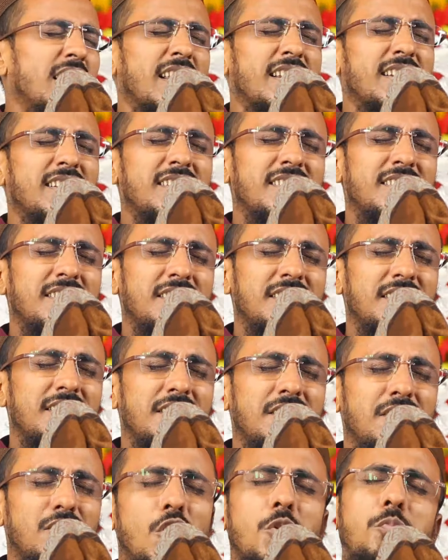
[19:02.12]
দিলেন
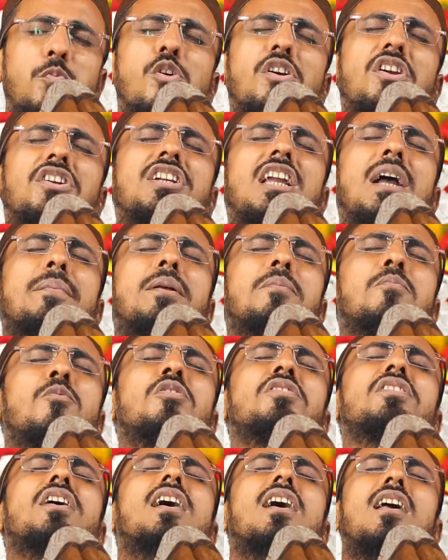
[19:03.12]
ওই ফকির সাহেবের
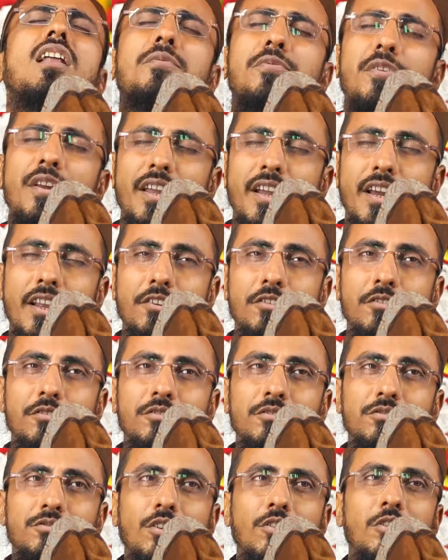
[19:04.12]
মনটা খারাপ হয়ে গেল
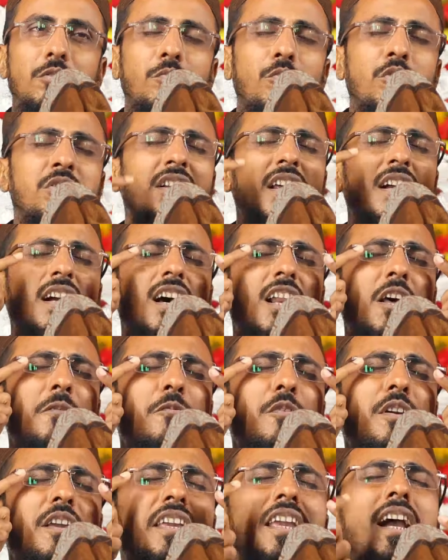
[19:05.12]
তখন মনটা খারাপ
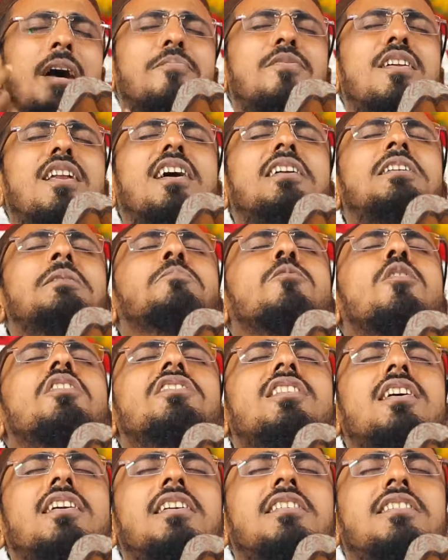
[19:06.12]
হয়ে গিয়ে আপনার কাছে
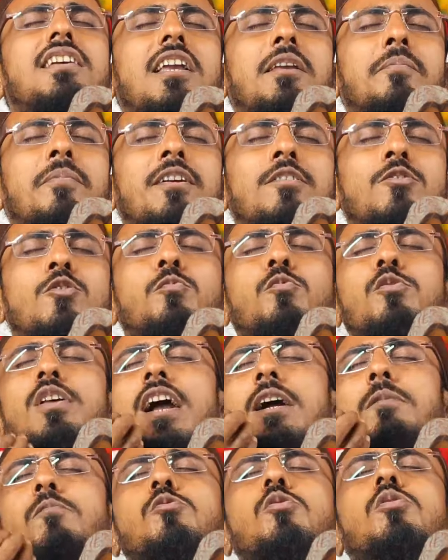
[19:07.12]
পয়সা কি চাইবে দুপুরে
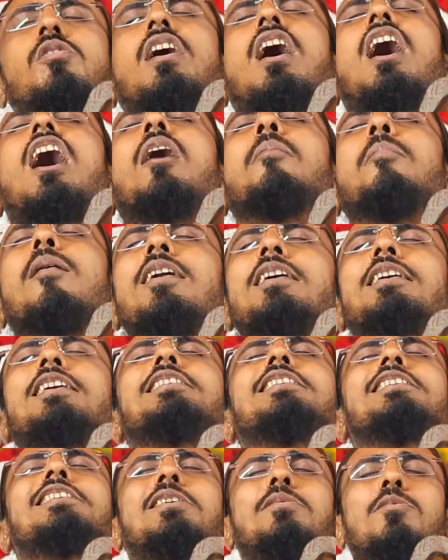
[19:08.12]
এক মুঠো খাবার কি
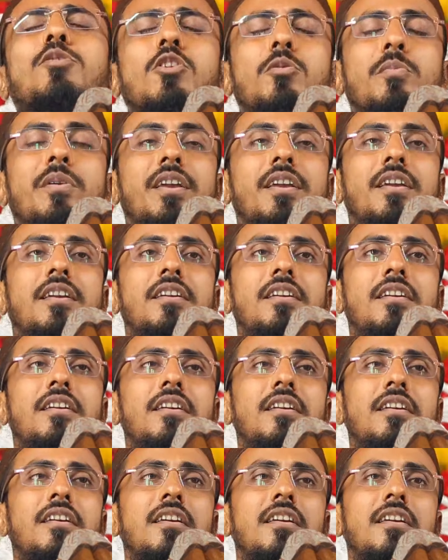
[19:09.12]
দিতে বলবে
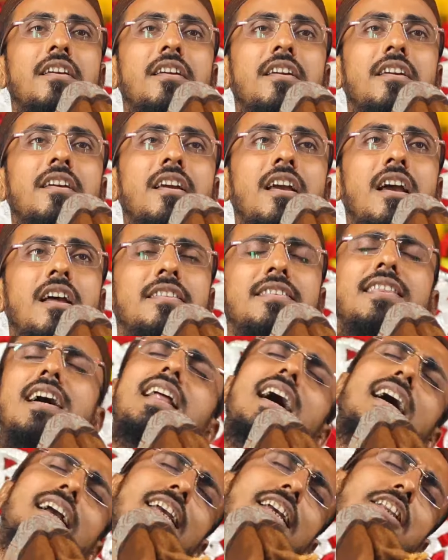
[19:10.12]
তার
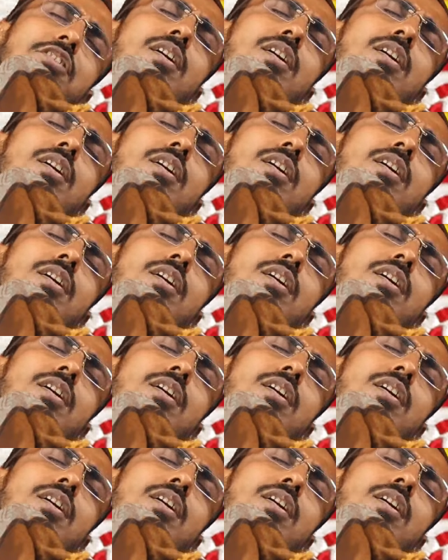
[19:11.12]
আগেই